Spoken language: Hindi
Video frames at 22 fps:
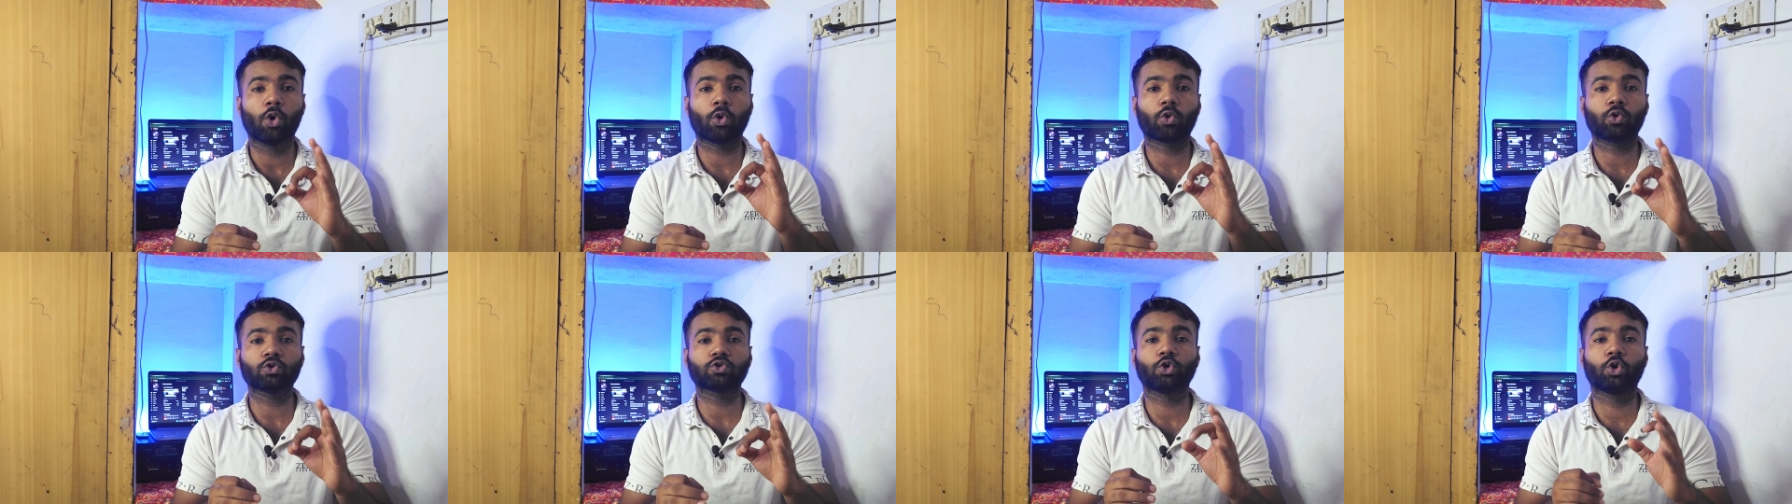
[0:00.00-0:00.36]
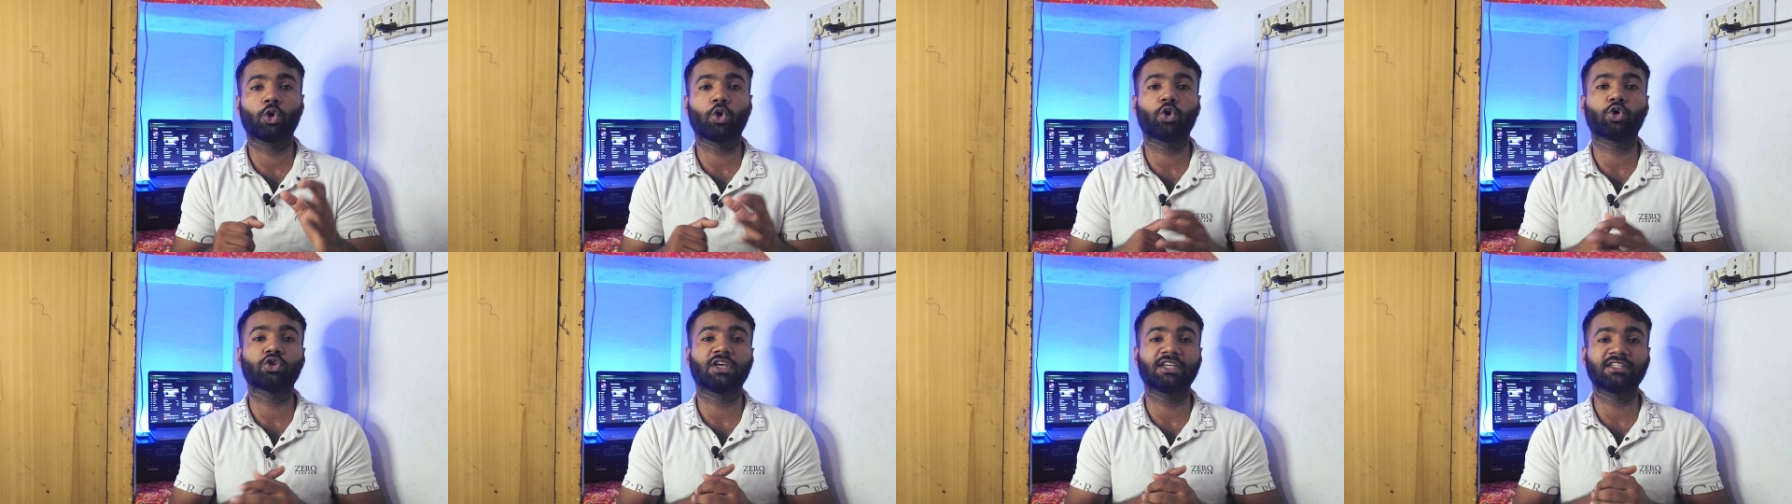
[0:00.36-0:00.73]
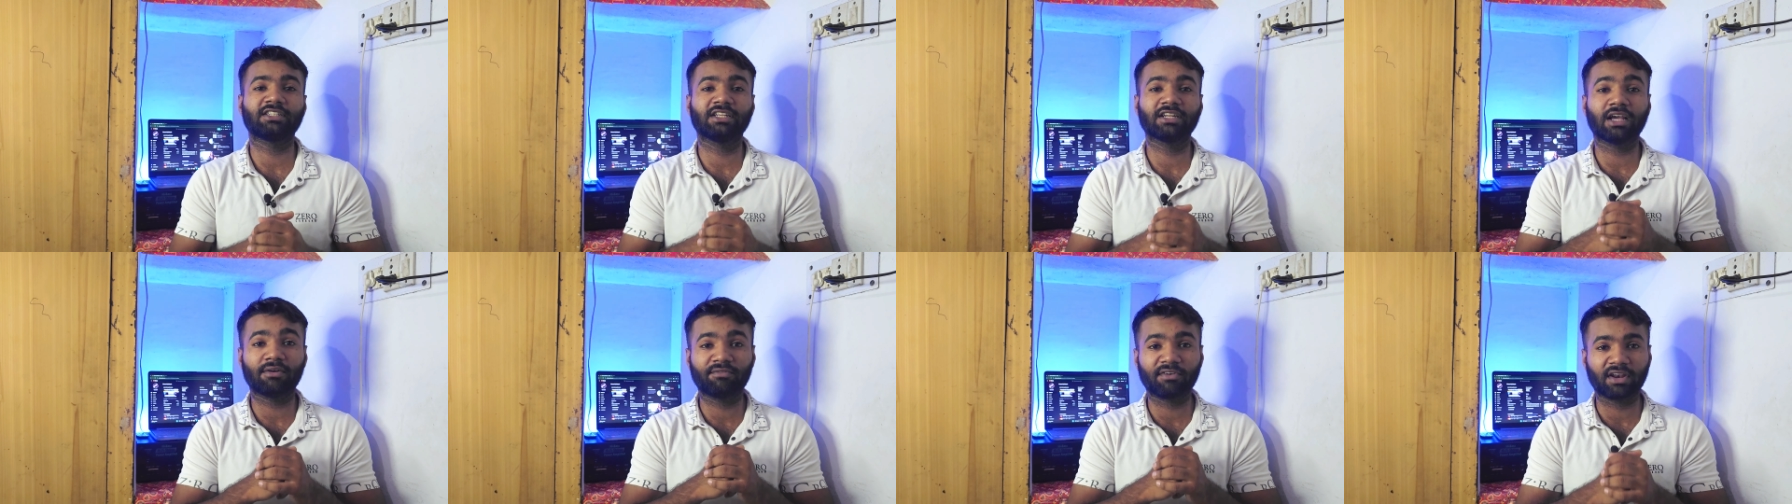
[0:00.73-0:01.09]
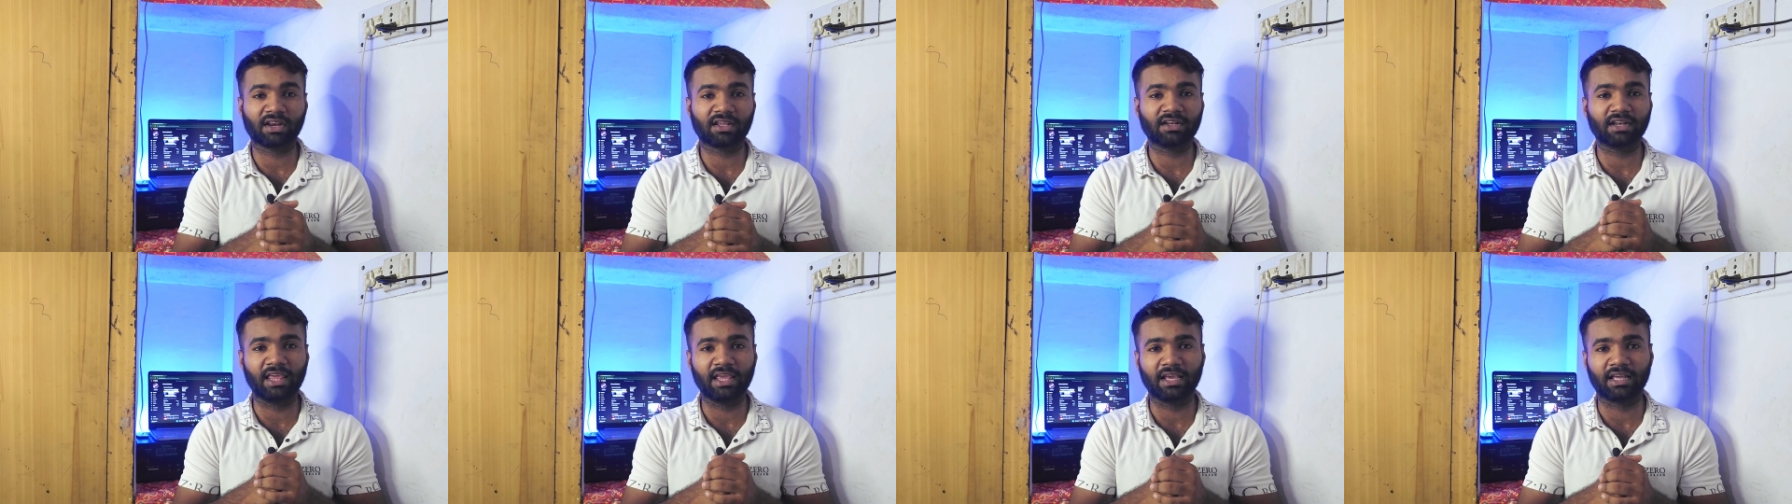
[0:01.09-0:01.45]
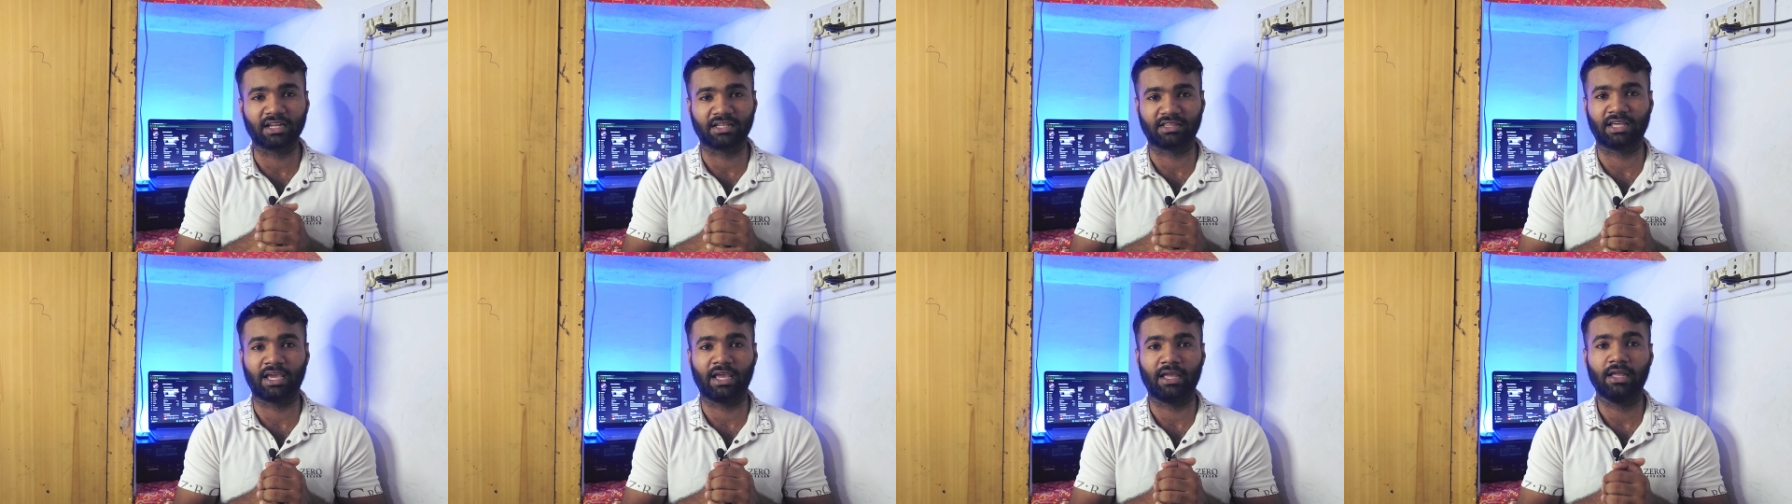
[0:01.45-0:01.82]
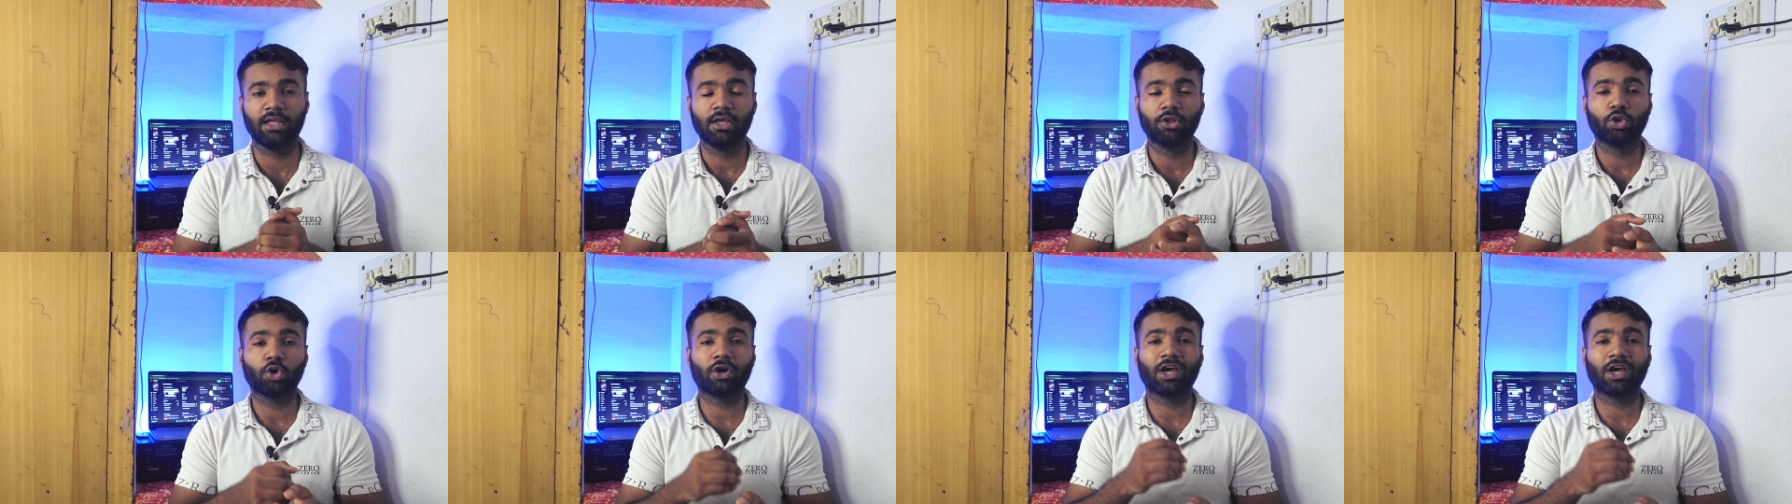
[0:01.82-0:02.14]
और कुछ लोग होते हैं जिनका वर्क नहीं करता है